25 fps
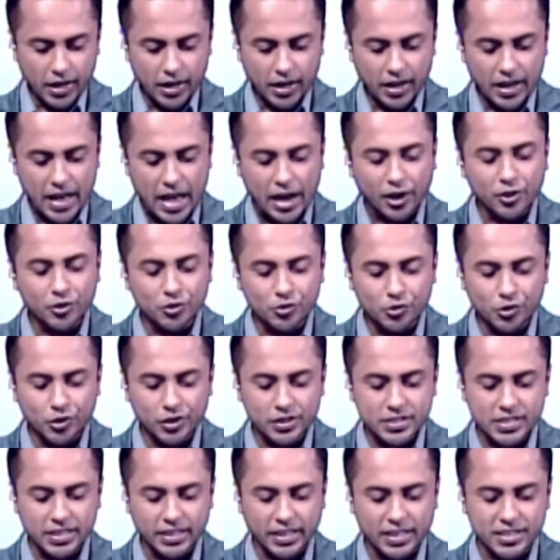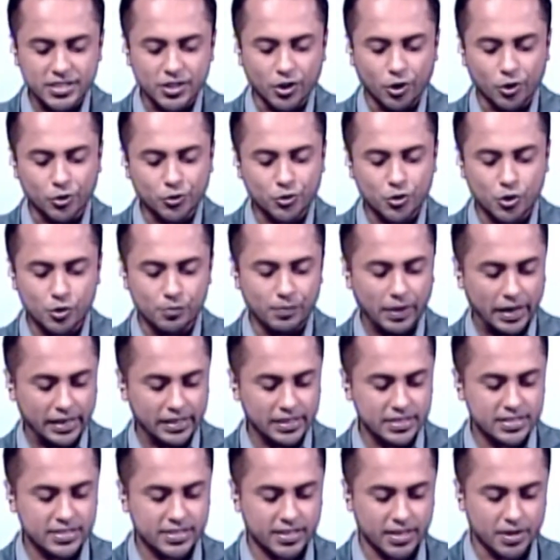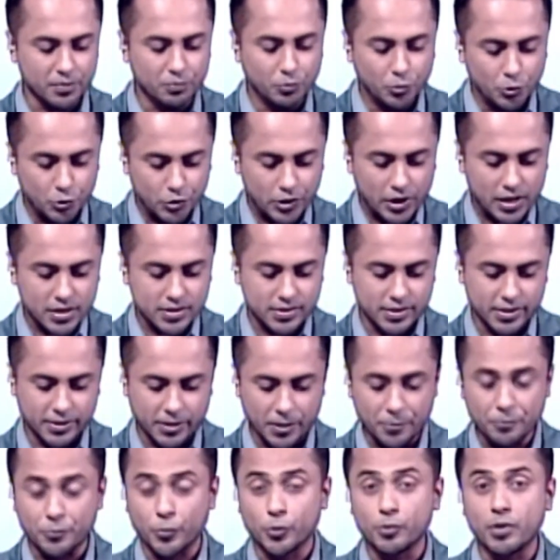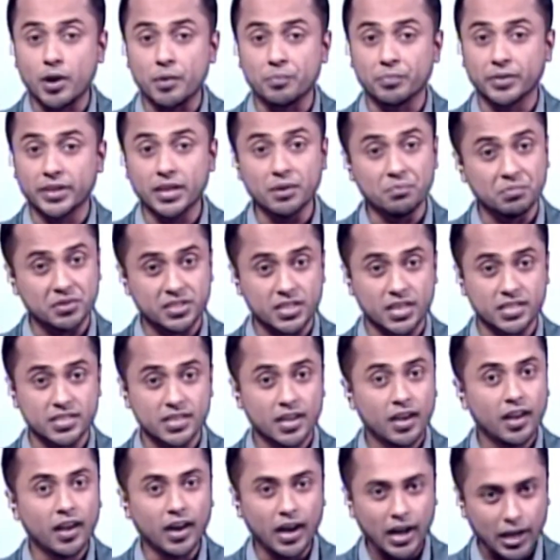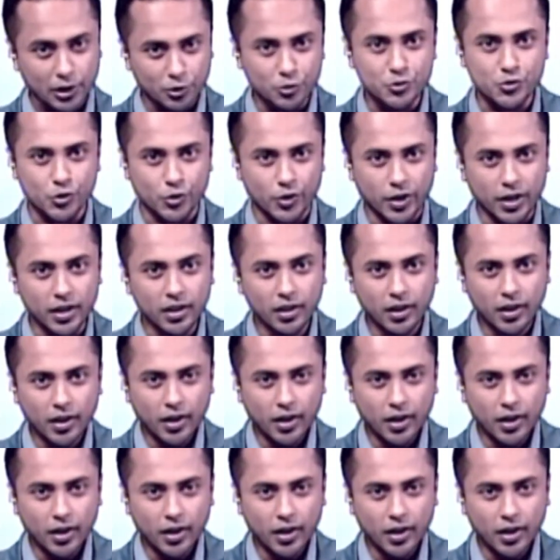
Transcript: এখন রয়েছে দেশের অর্থ বাণিজ্যে ভূ রাজনীতির প্রভাব নিয়ে বিশেষ আলোচনা